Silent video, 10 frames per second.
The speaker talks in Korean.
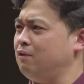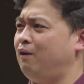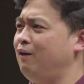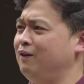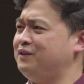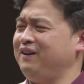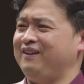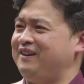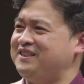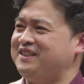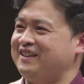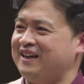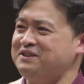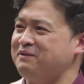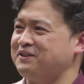와, 야, 나 진짜
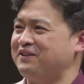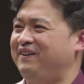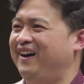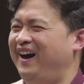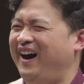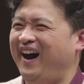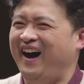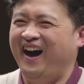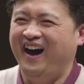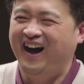다시 봤어. 다시 봐야 되겠다.